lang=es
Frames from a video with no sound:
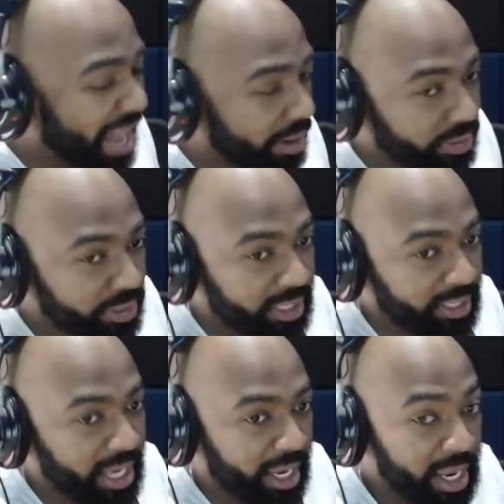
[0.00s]
de
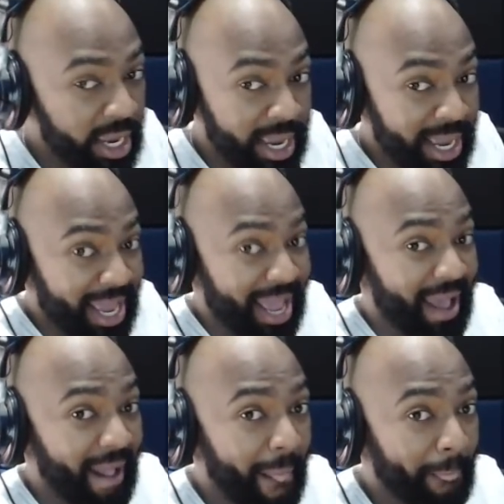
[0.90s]
Seki,
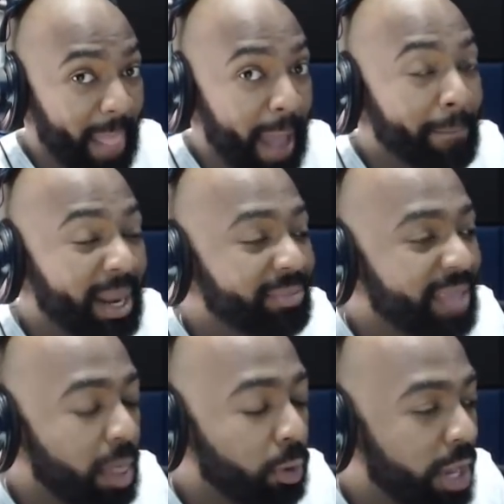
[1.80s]
han
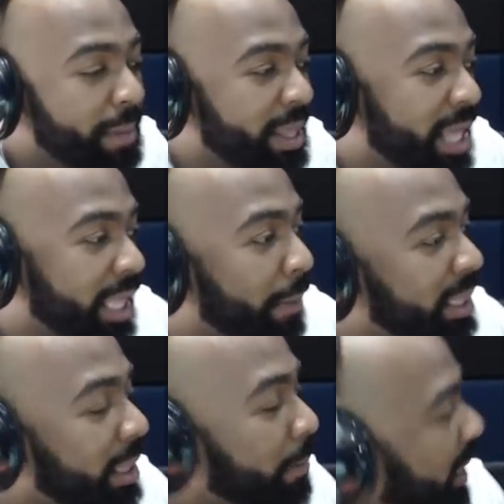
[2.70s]
planteado que inmediatamente
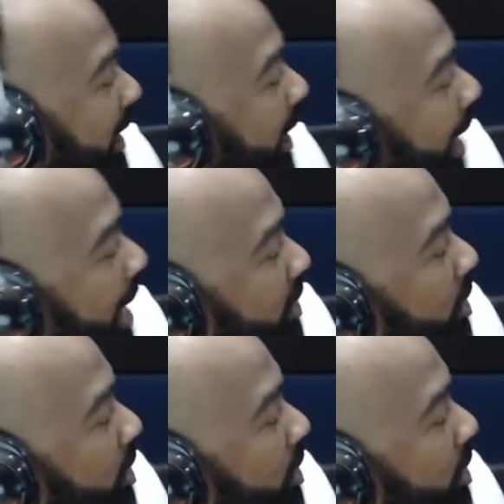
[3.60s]
pase el clásico,